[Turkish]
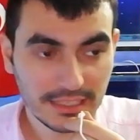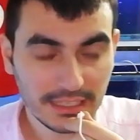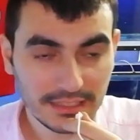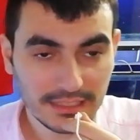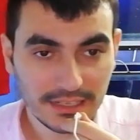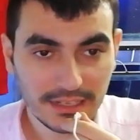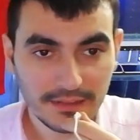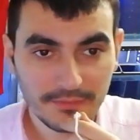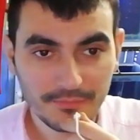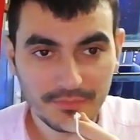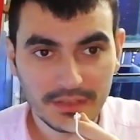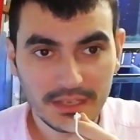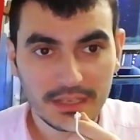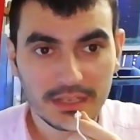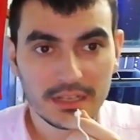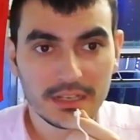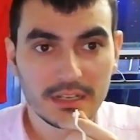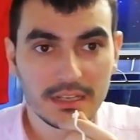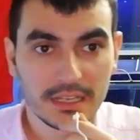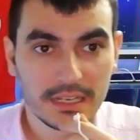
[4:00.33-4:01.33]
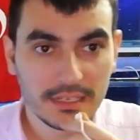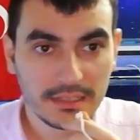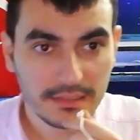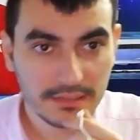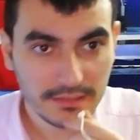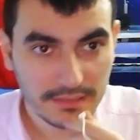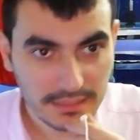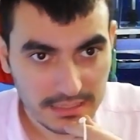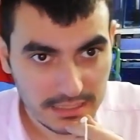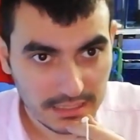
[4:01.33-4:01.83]
ya da
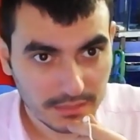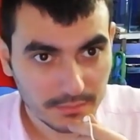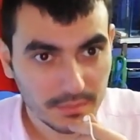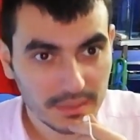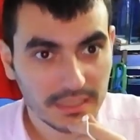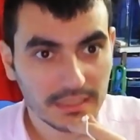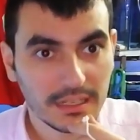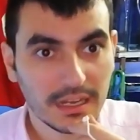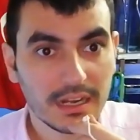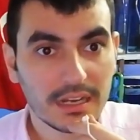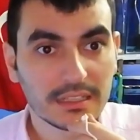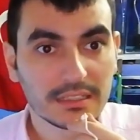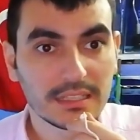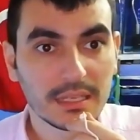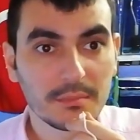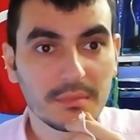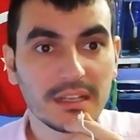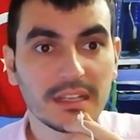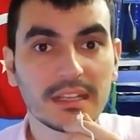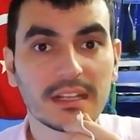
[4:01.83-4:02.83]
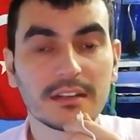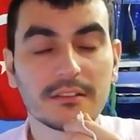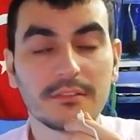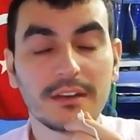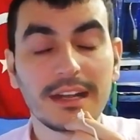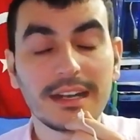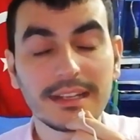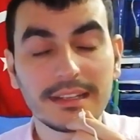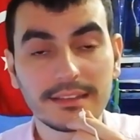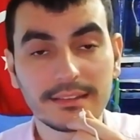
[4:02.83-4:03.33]
elinizde çıkmayan artemiyalar
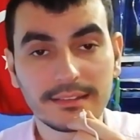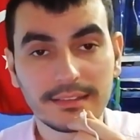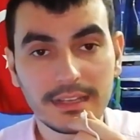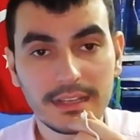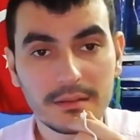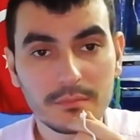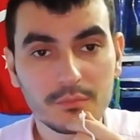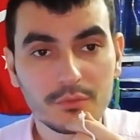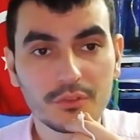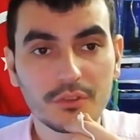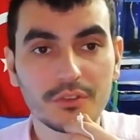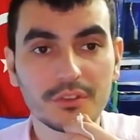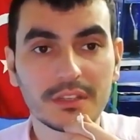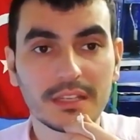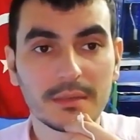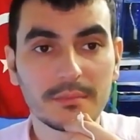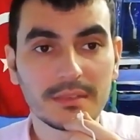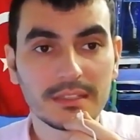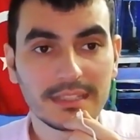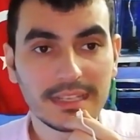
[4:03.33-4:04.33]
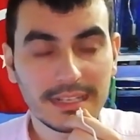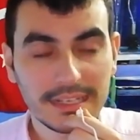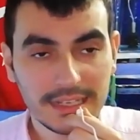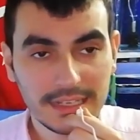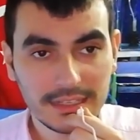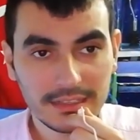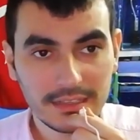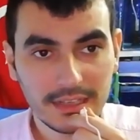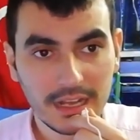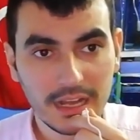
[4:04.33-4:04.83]
var ise bu yöntemi
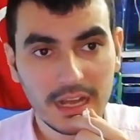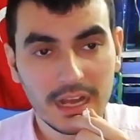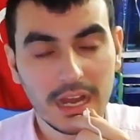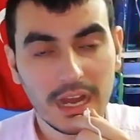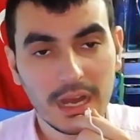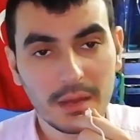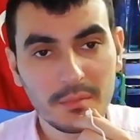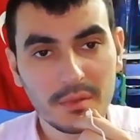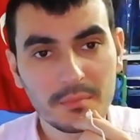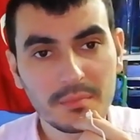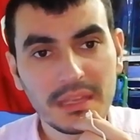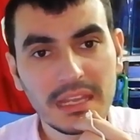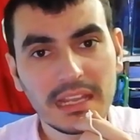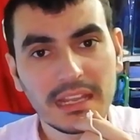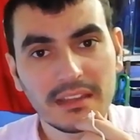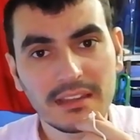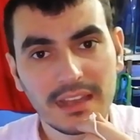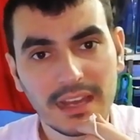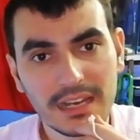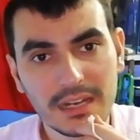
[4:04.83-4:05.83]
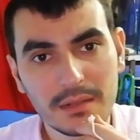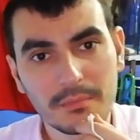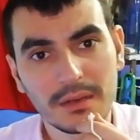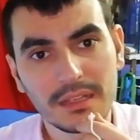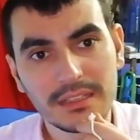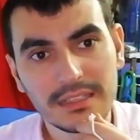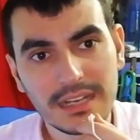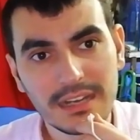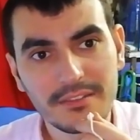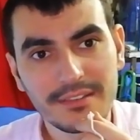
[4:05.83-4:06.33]
deneyin. Ama bir iki tane
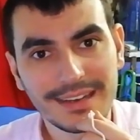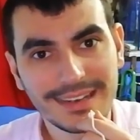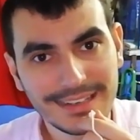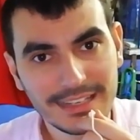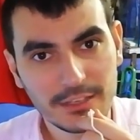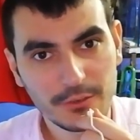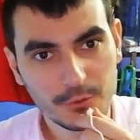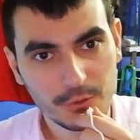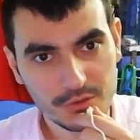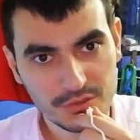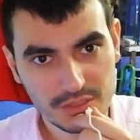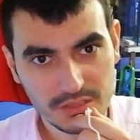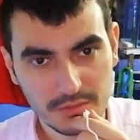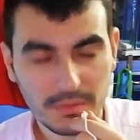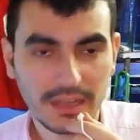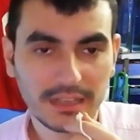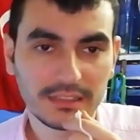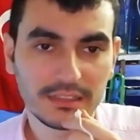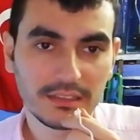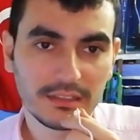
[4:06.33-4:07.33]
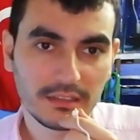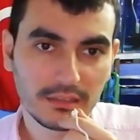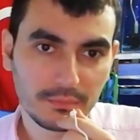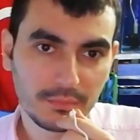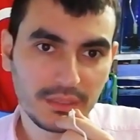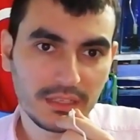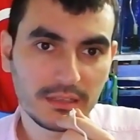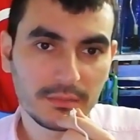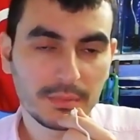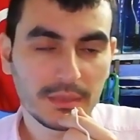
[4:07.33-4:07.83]
balığa verin ilk önce.
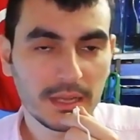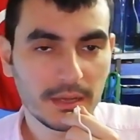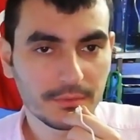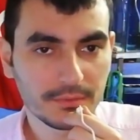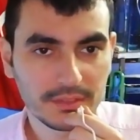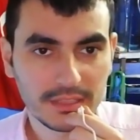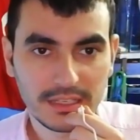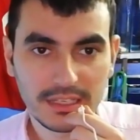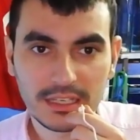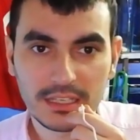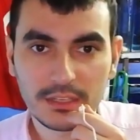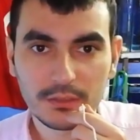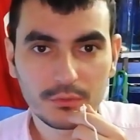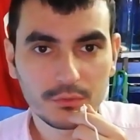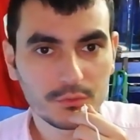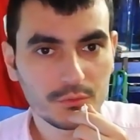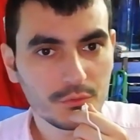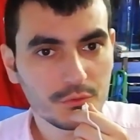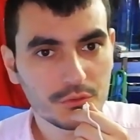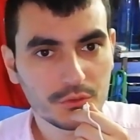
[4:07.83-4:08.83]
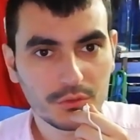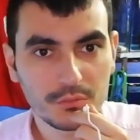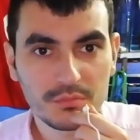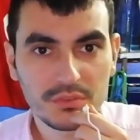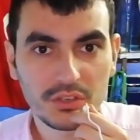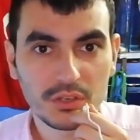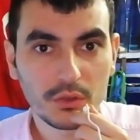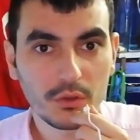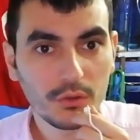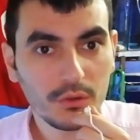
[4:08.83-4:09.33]
Baktınız bir, bir hafta, iki gün, üç
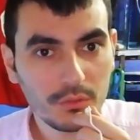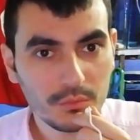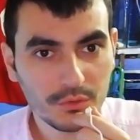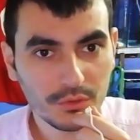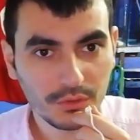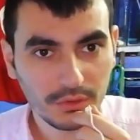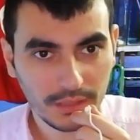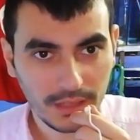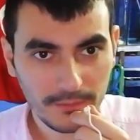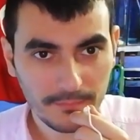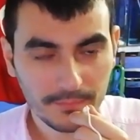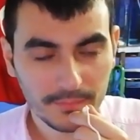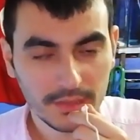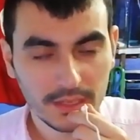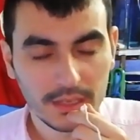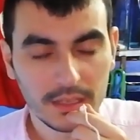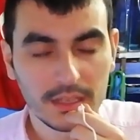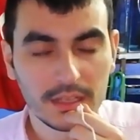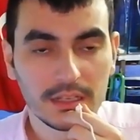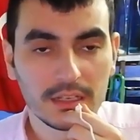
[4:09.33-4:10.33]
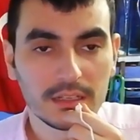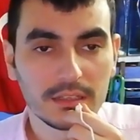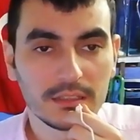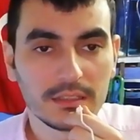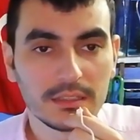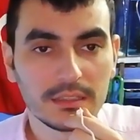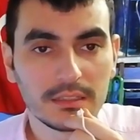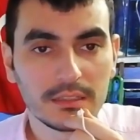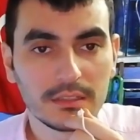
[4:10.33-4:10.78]
gün bir şey olmuyorsa e,